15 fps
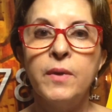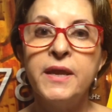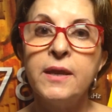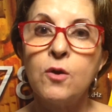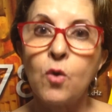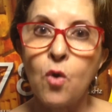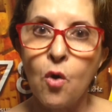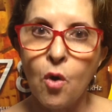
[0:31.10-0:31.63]

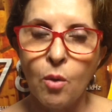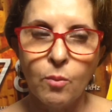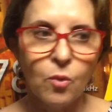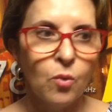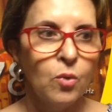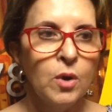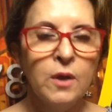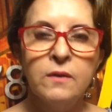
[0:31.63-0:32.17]
em
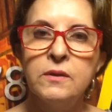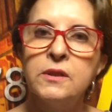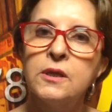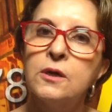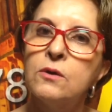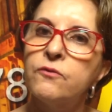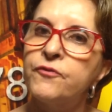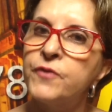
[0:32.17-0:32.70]
como
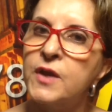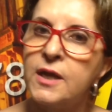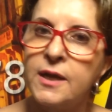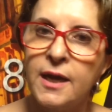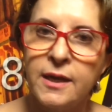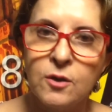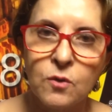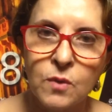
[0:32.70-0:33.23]
não
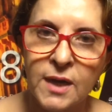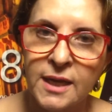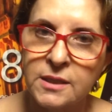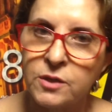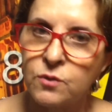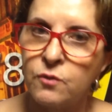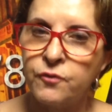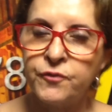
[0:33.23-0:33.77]
ficar em lugar
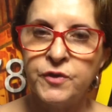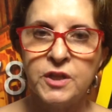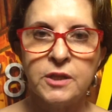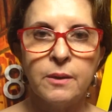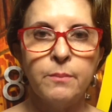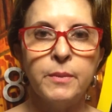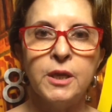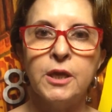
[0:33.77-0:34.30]
de
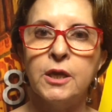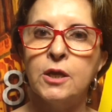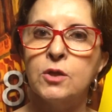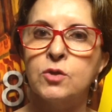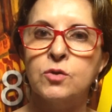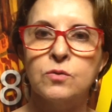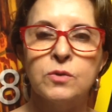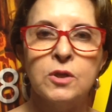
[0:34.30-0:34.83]

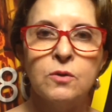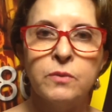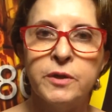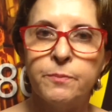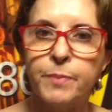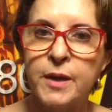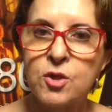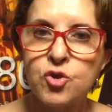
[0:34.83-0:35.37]
confinamento, não
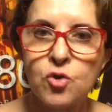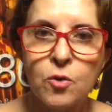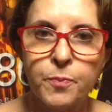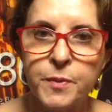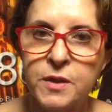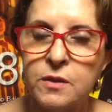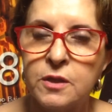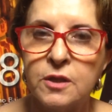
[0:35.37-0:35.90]
ir para
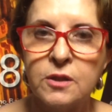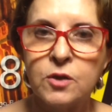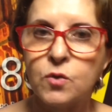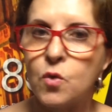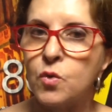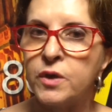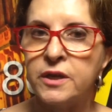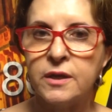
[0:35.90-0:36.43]
shopping center
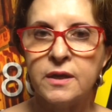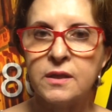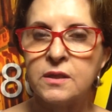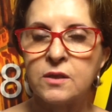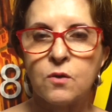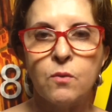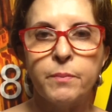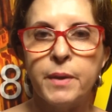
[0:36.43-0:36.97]
com
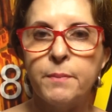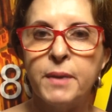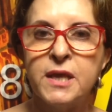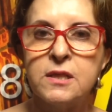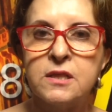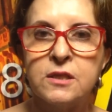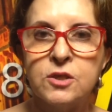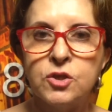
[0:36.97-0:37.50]
crianças, com
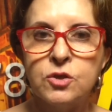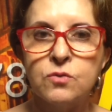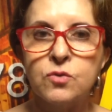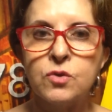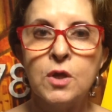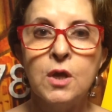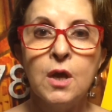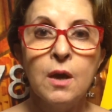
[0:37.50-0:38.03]

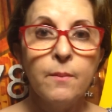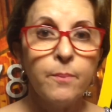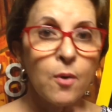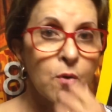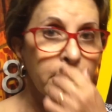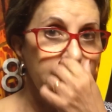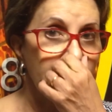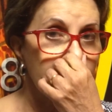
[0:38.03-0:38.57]
bebezinhos,
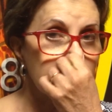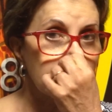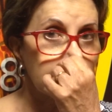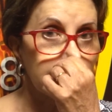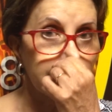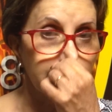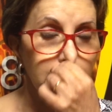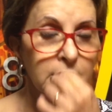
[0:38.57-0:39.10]
porque as
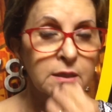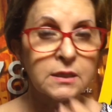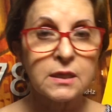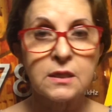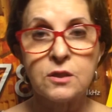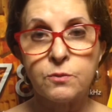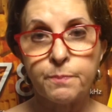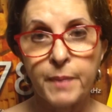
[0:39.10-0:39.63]

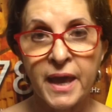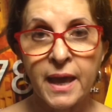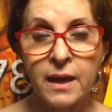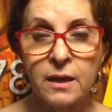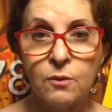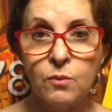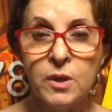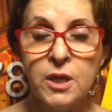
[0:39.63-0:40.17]
crianças
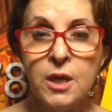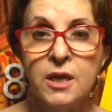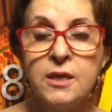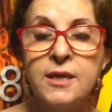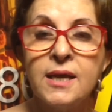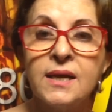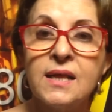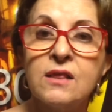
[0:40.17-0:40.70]
pegam
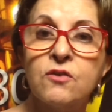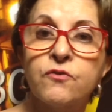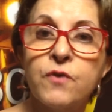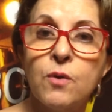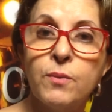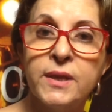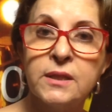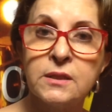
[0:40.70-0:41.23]
e elas
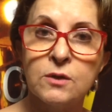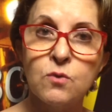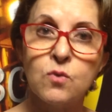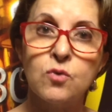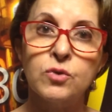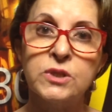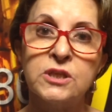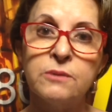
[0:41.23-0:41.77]
vão então
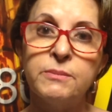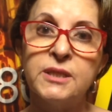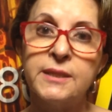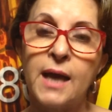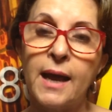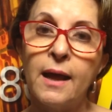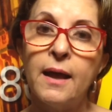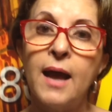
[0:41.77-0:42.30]

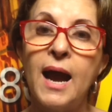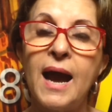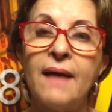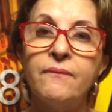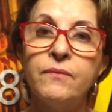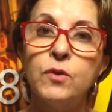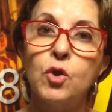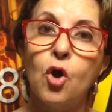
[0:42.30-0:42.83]
contaminar
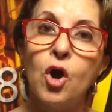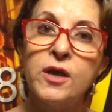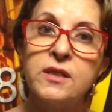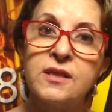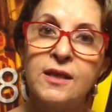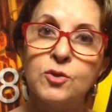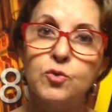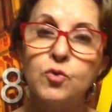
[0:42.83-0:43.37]
a
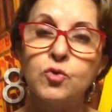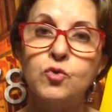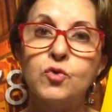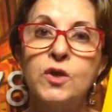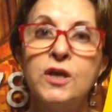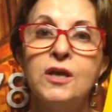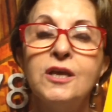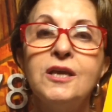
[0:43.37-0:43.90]
nós adultos
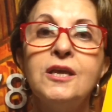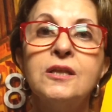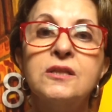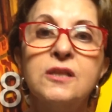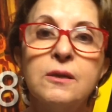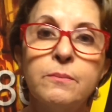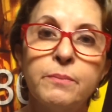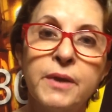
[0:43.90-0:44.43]
e
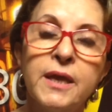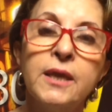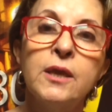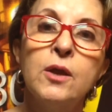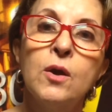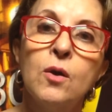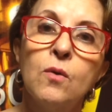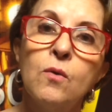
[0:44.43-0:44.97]
também
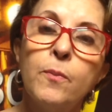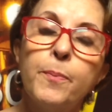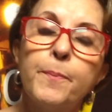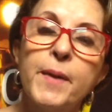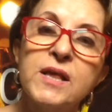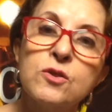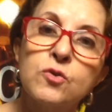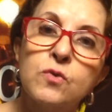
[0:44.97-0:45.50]
o
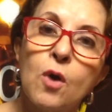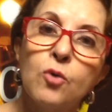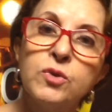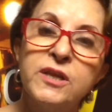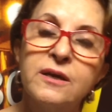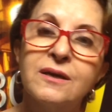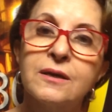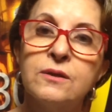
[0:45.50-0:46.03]
pessoal
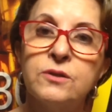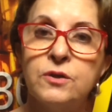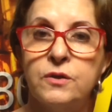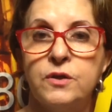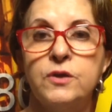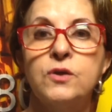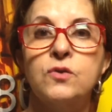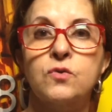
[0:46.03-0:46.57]
de grande
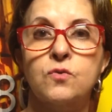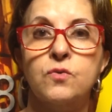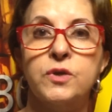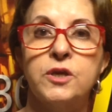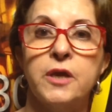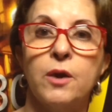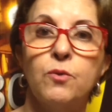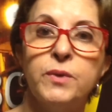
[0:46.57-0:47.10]
risco,
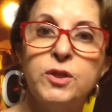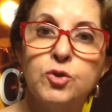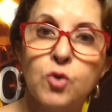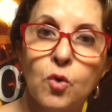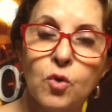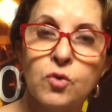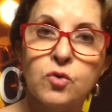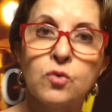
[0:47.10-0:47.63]
que é o
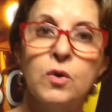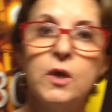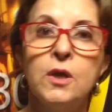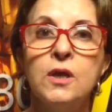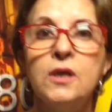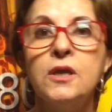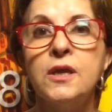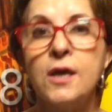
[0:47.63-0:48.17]
idoso,
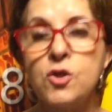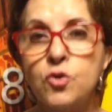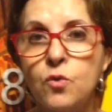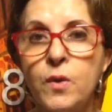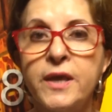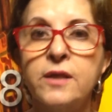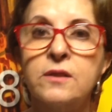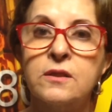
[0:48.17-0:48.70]
e as
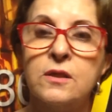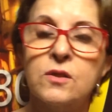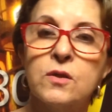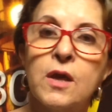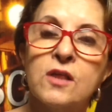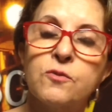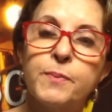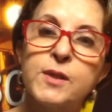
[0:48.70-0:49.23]
doenças,
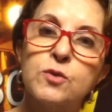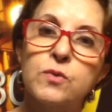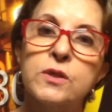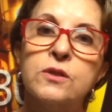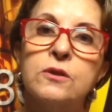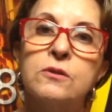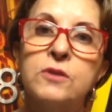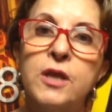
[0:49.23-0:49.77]
e as
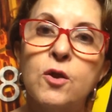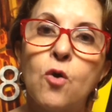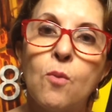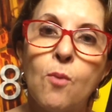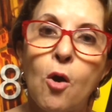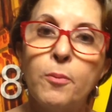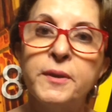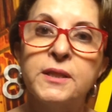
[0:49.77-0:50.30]
pessoas que têm
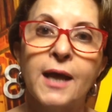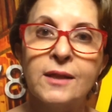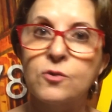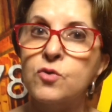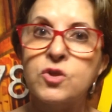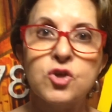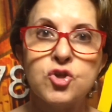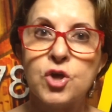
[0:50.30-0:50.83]
comorbidade,
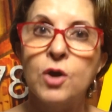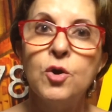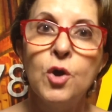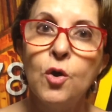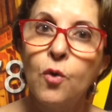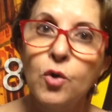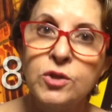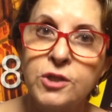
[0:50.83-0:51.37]
ou seja,
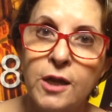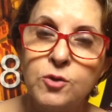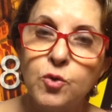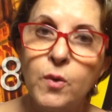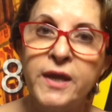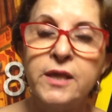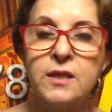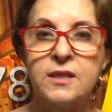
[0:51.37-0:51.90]
outra
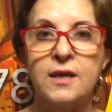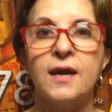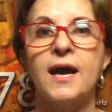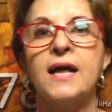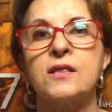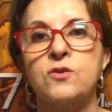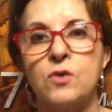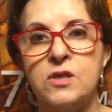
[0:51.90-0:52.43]
doença
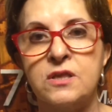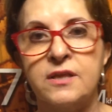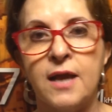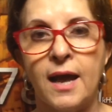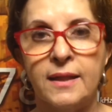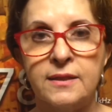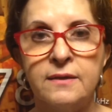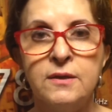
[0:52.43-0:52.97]

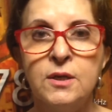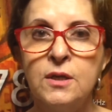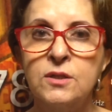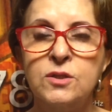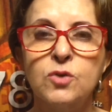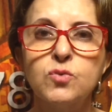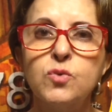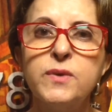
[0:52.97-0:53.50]
associada.
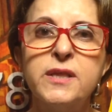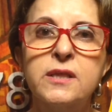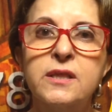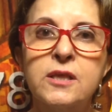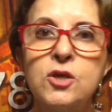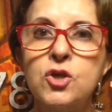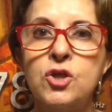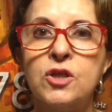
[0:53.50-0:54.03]
Então não
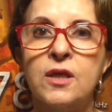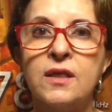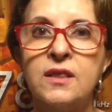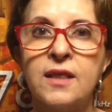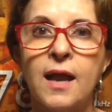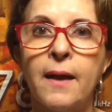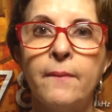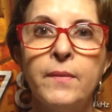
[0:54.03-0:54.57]
existe
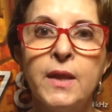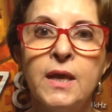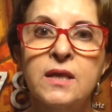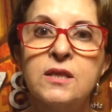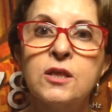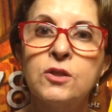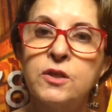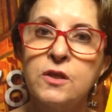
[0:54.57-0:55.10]
essa,
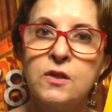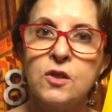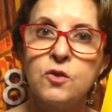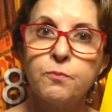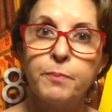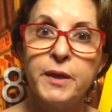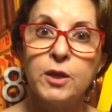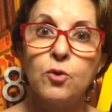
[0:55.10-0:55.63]
esse
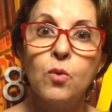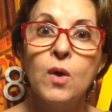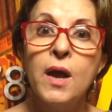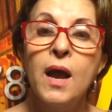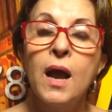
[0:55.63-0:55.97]
desespero.